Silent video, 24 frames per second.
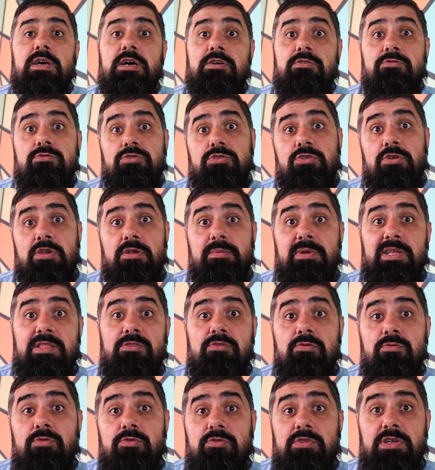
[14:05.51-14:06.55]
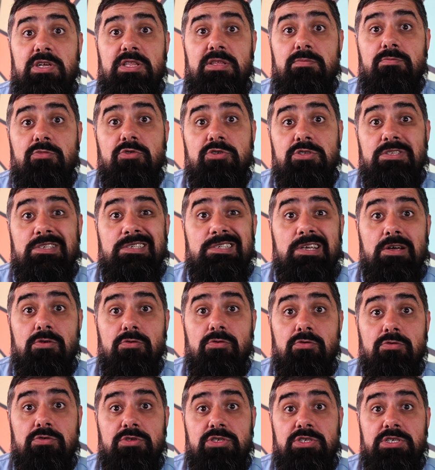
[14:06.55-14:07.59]
Так, ну что, ребят, думаю, на этом можно
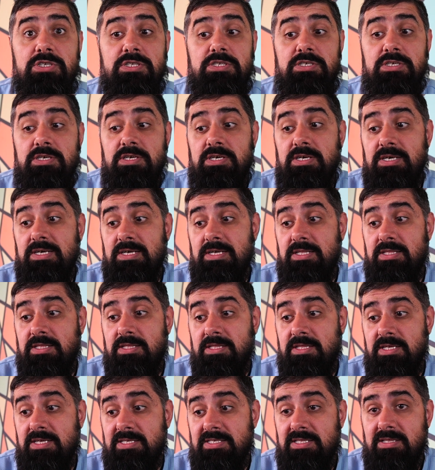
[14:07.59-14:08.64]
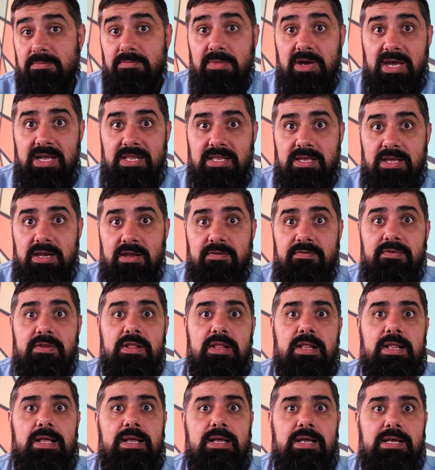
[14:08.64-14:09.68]
закончить э, тесты майнеров.
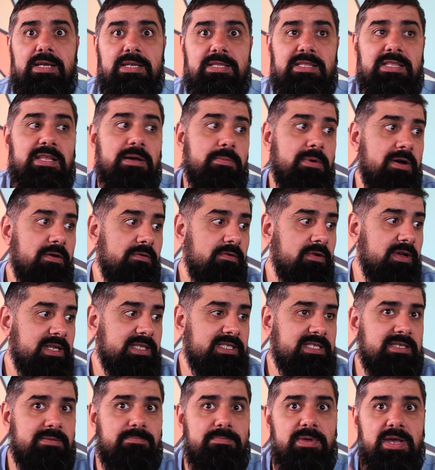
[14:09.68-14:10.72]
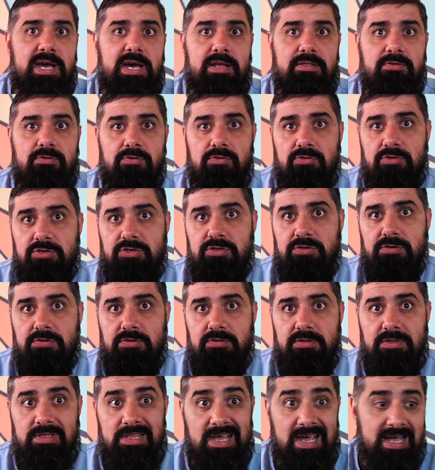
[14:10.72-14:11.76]
Добавлю от себя то, что
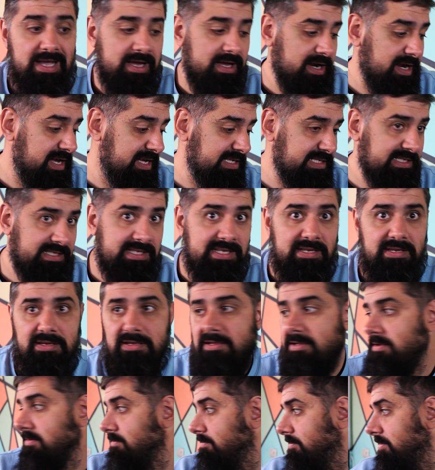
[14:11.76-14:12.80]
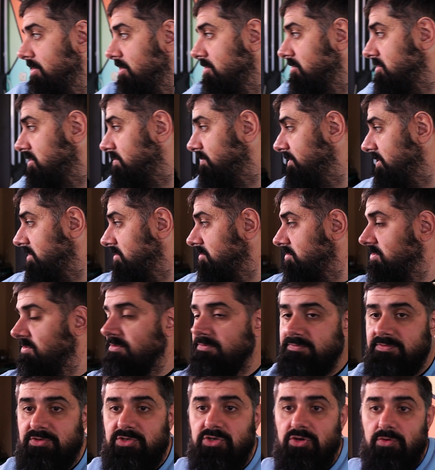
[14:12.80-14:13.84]
на красных плюс-минус
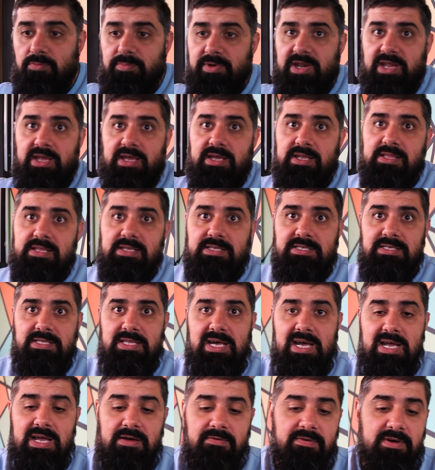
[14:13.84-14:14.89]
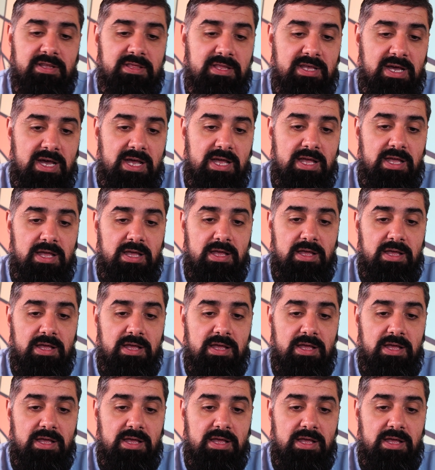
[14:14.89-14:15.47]
все прыгает одинаково, да,